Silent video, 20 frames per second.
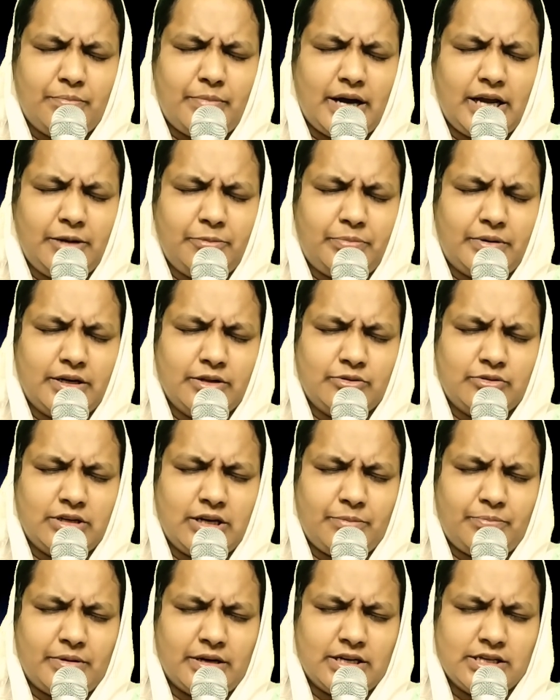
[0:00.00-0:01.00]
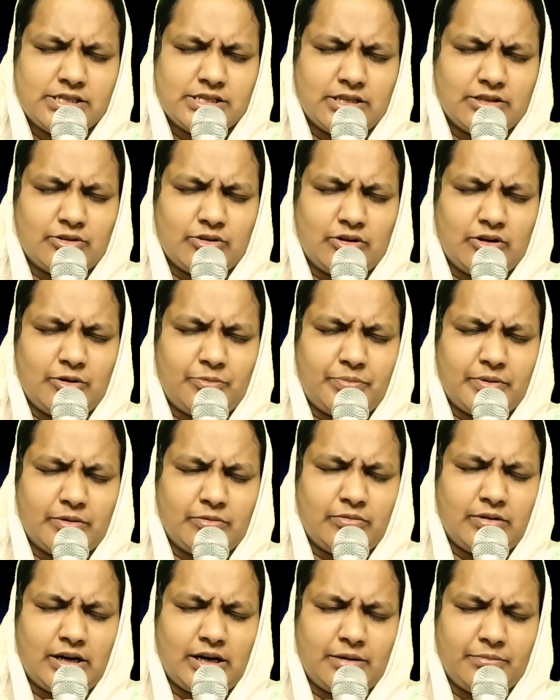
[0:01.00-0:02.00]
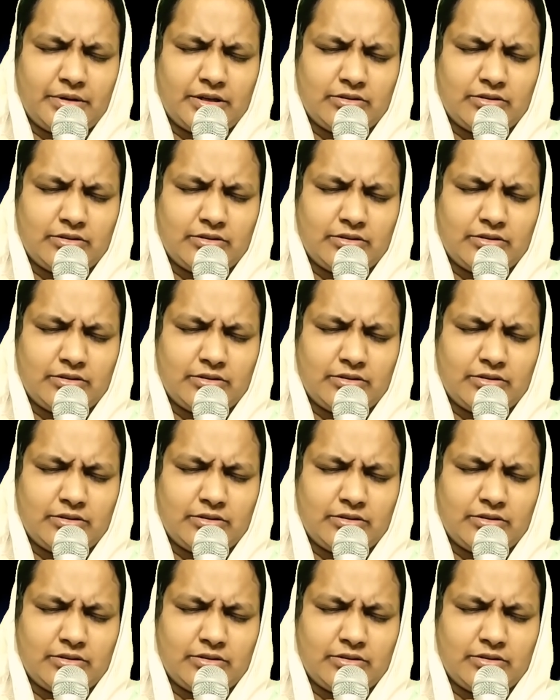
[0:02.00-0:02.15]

భయపడుతున్న పరిస్థితుల్లో ప్రభా